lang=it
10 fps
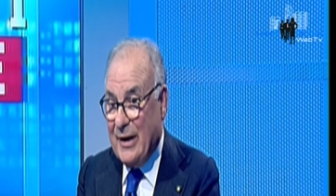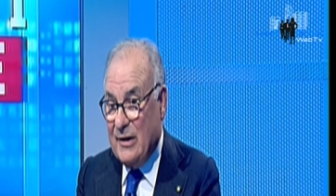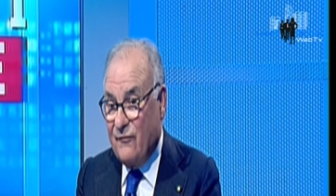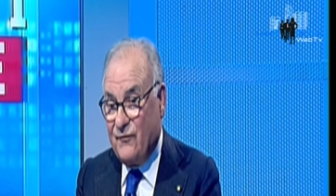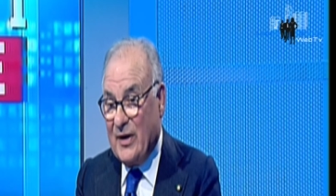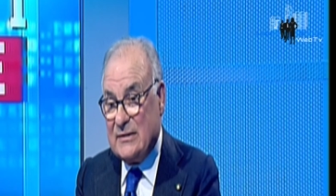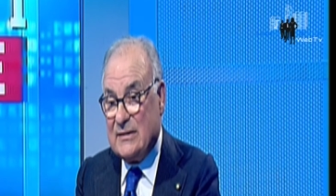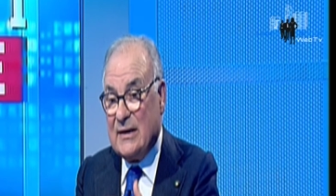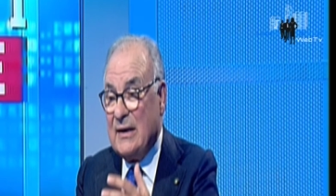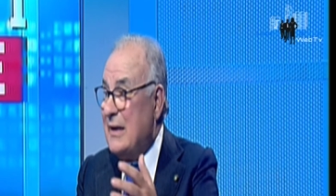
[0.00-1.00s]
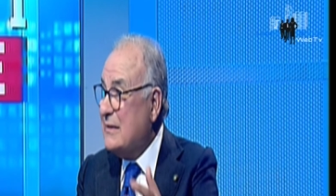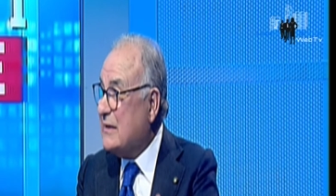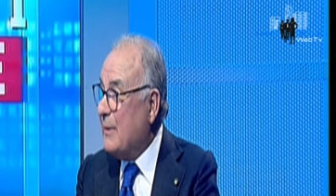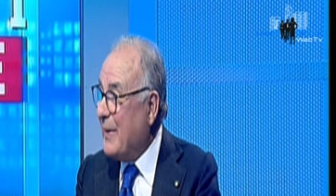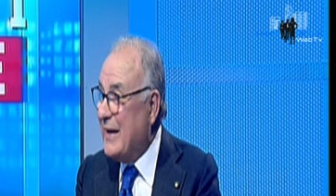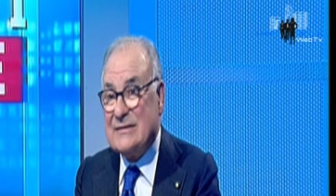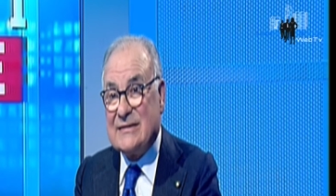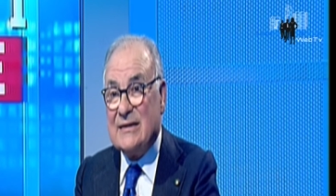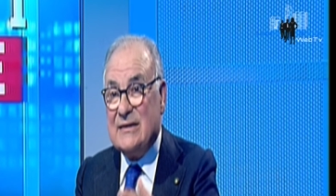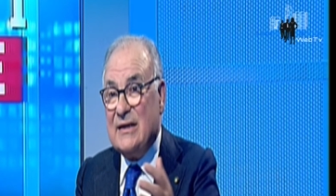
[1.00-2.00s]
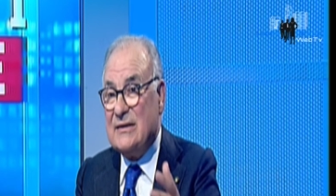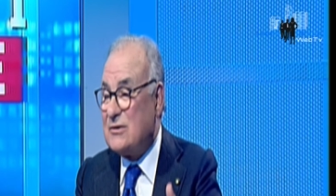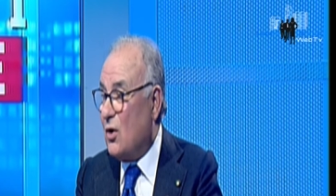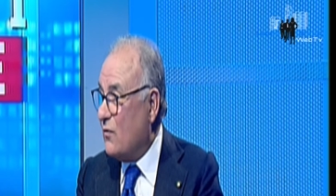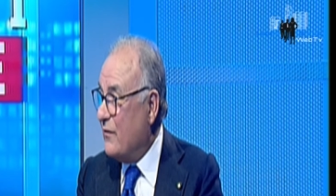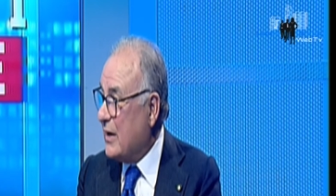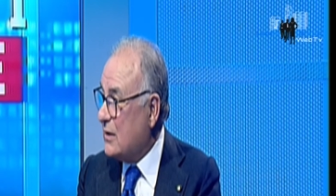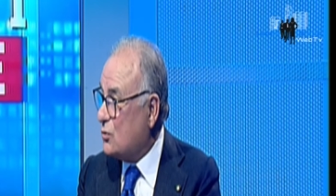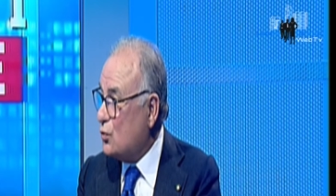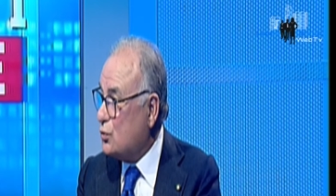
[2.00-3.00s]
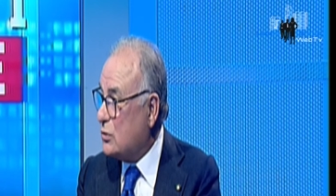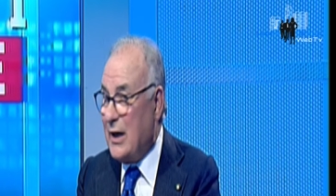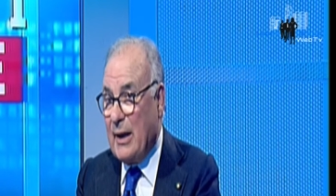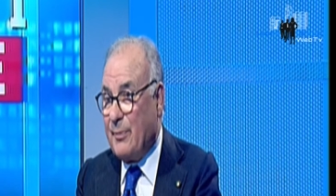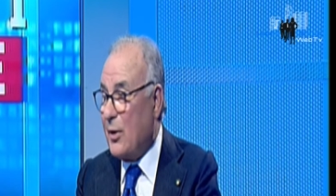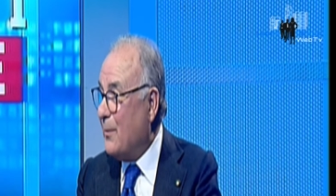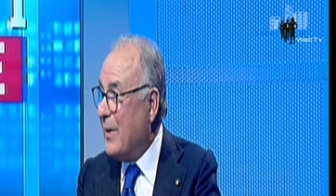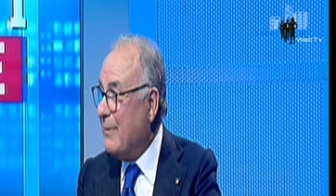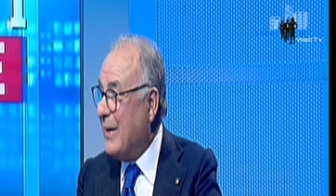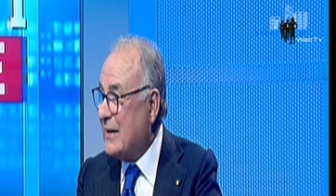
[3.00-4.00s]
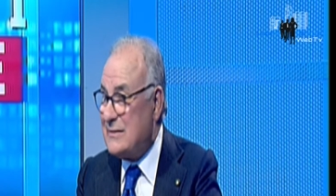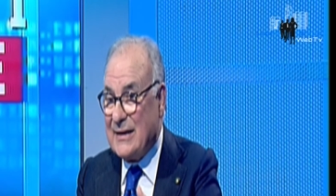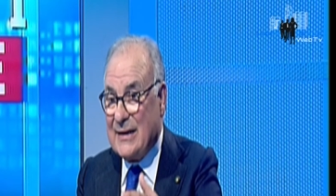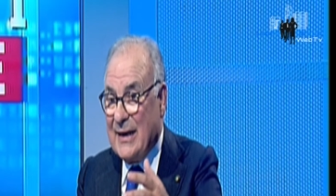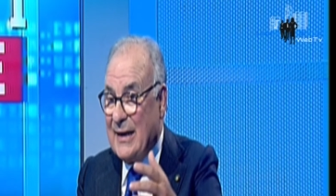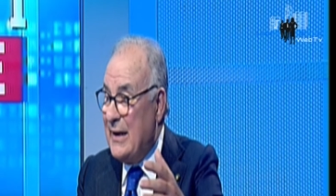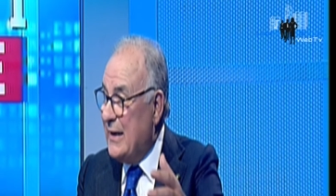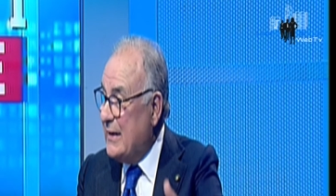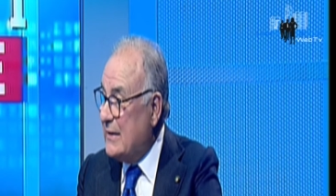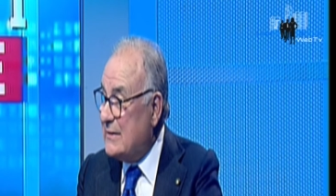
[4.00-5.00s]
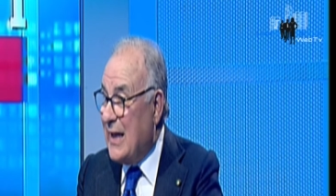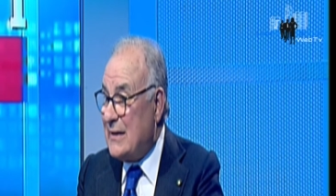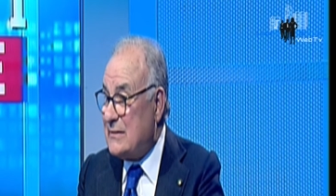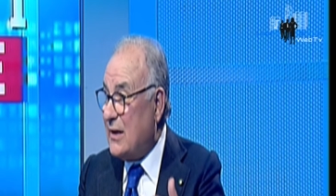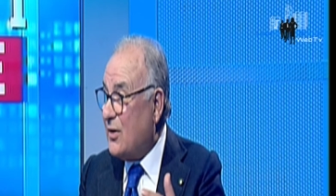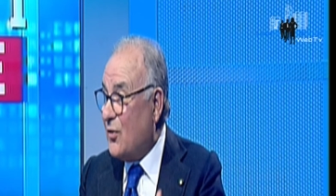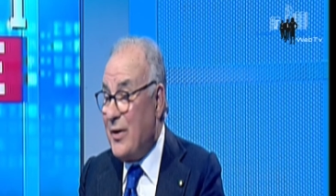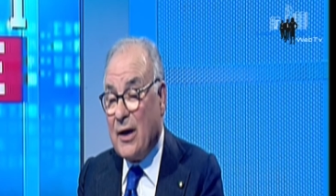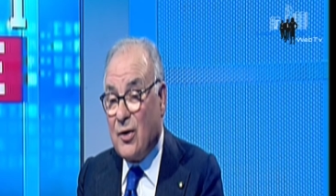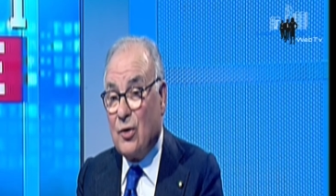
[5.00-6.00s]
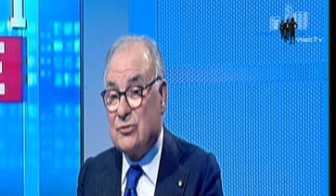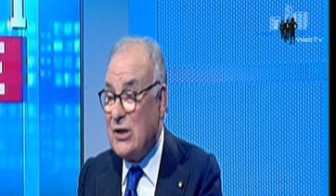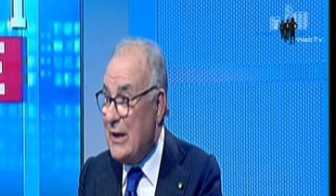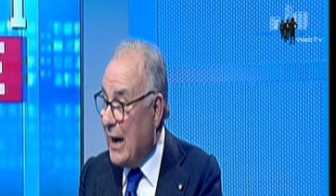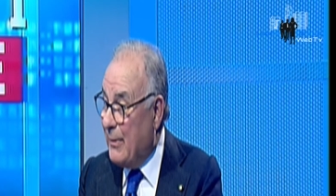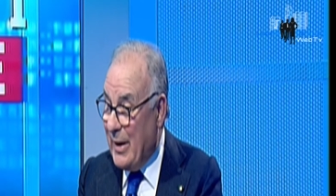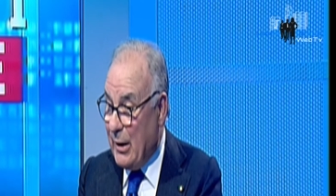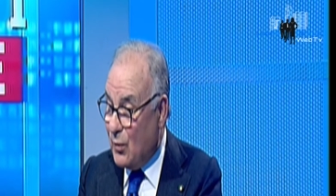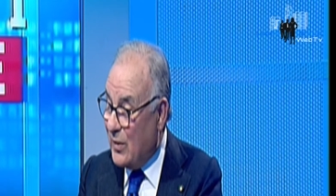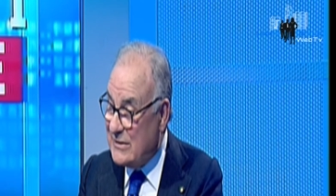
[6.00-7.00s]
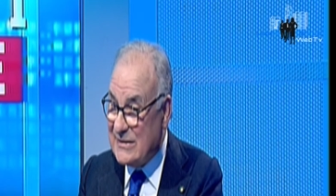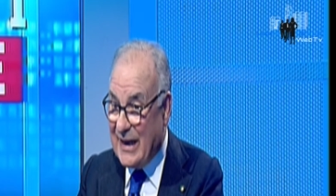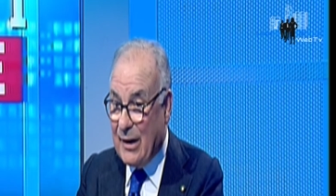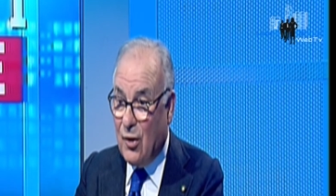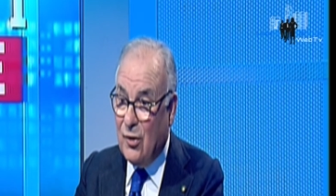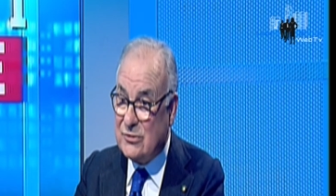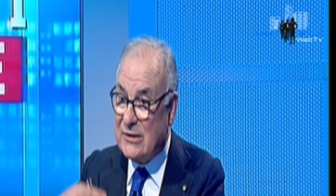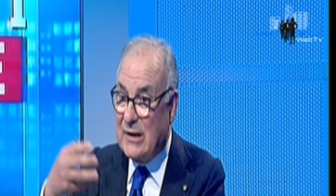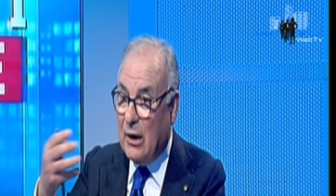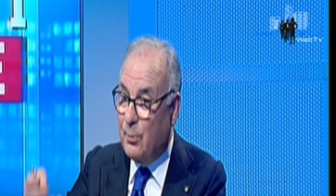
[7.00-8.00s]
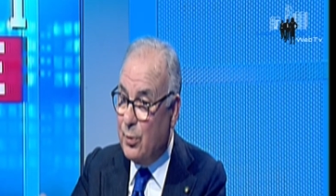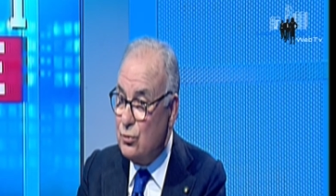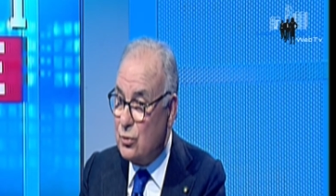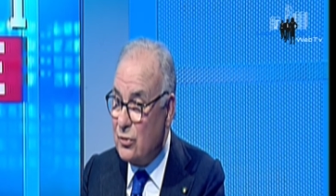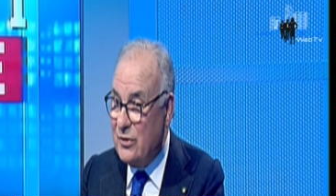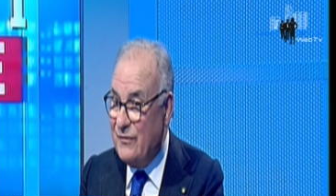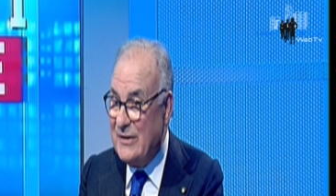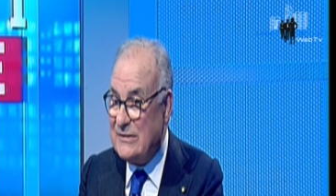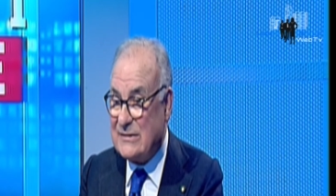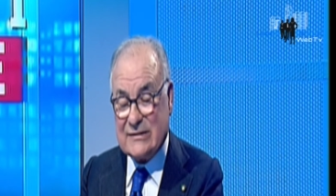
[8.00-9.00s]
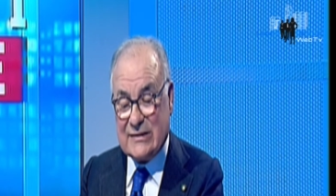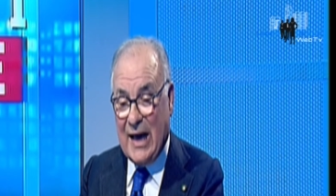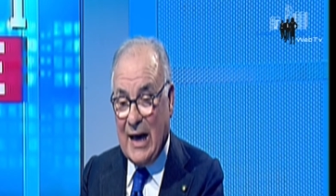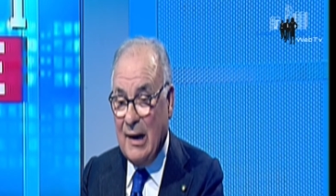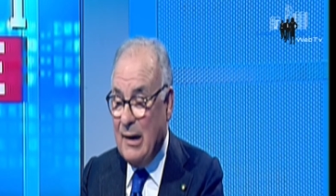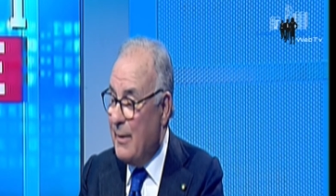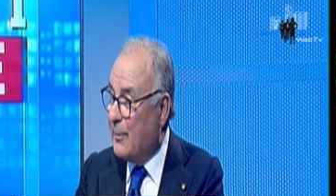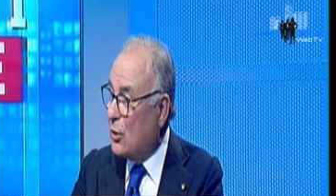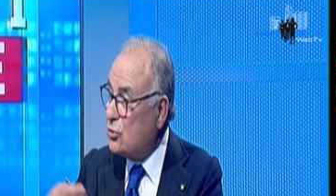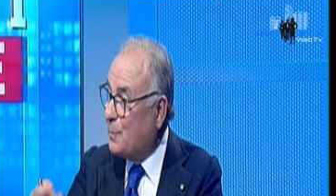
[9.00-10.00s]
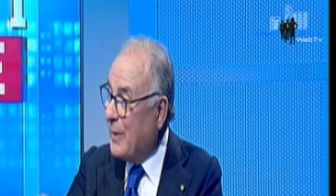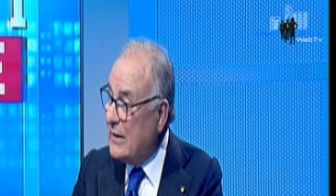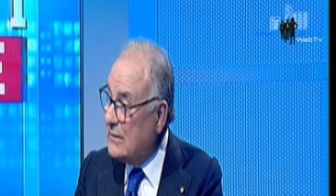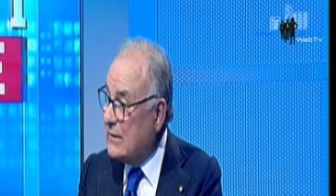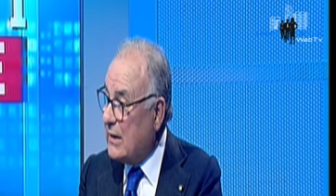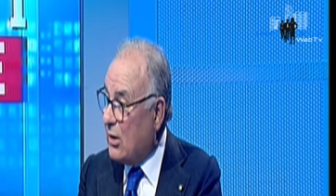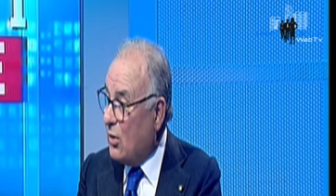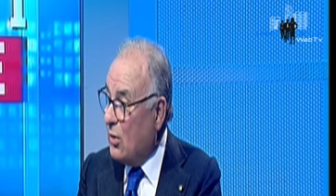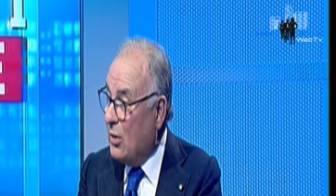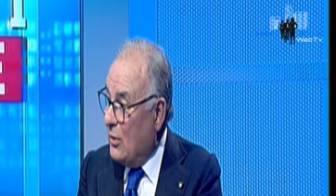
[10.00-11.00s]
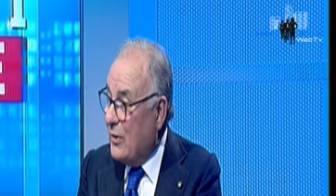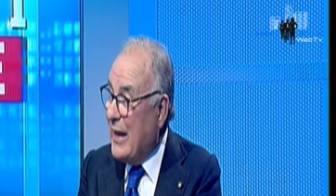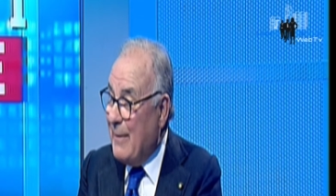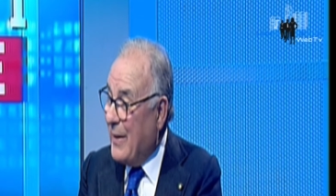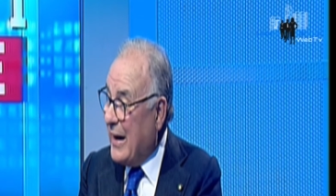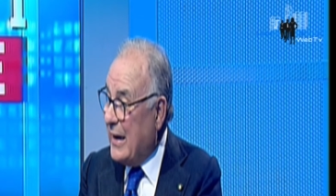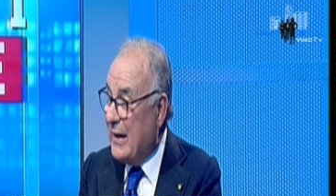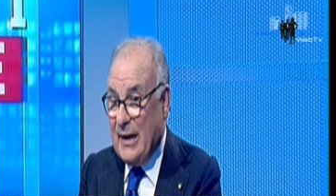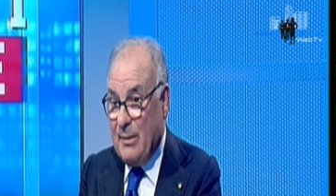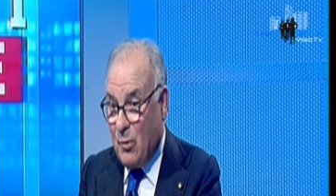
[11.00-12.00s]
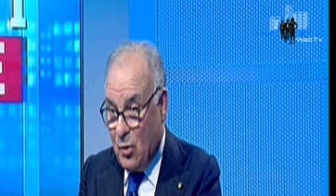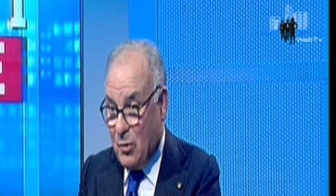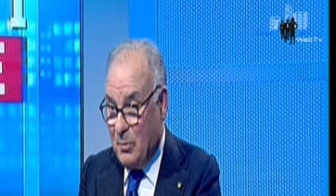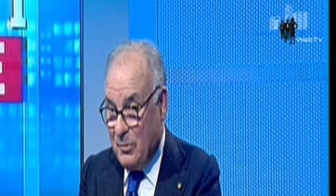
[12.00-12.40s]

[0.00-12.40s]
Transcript: in effetti si pensa di risolvere tutte le problematiche in DAD, non è così, ahimè queste cose dal punto di vista prospettico le pagheremo,